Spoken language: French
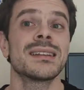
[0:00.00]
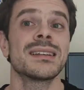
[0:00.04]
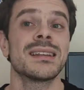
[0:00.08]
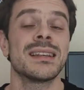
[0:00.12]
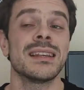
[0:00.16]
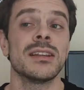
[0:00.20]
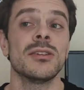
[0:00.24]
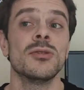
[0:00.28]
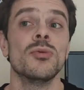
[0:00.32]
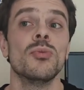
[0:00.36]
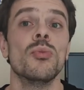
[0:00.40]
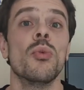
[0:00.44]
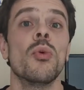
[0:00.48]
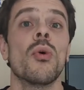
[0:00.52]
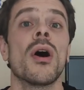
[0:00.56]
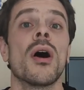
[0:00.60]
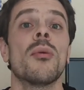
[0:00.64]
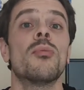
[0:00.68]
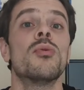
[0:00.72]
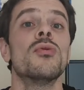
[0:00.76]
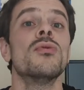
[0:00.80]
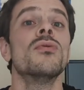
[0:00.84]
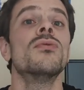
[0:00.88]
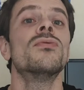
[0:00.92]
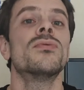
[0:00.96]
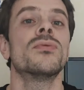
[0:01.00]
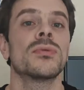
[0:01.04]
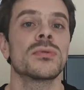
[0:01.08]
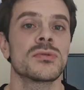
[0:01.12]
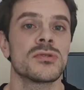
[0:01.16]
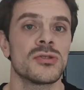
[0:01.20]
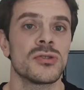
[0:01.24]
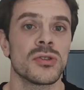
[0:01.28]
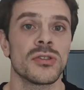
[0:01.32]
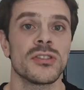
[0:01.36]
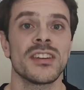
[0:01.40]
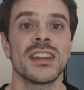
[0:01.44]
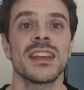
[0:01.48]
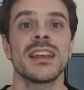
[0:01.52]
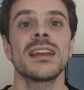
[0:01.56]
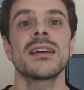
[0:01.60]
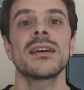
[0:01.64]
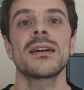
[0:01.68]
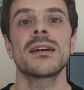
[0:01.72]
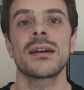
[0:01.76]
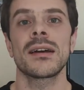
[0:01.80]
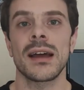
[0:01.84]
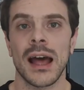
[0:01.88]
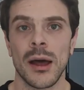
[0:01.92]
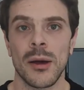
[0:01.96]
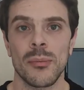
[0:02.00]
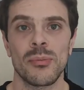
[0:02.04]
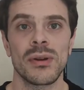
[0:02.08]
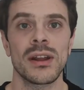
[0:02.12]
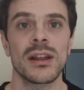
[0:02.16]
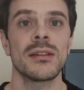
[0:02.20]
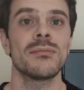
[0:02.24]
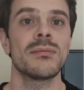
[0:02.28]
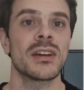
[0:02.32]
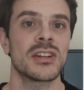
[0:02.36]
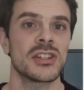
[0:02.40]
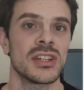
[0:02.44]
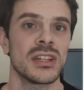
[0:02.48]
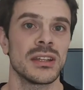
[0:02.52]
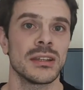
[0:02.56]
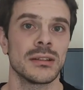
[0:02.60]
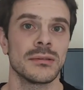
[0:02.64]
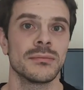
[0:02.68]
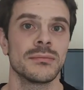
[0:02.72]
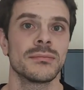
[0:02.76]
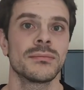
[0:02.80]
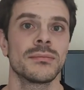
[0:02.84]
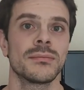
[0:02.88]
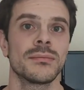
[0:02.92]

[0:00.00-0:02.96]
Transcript: qui ne pourra plus fonctionner à pleine machine,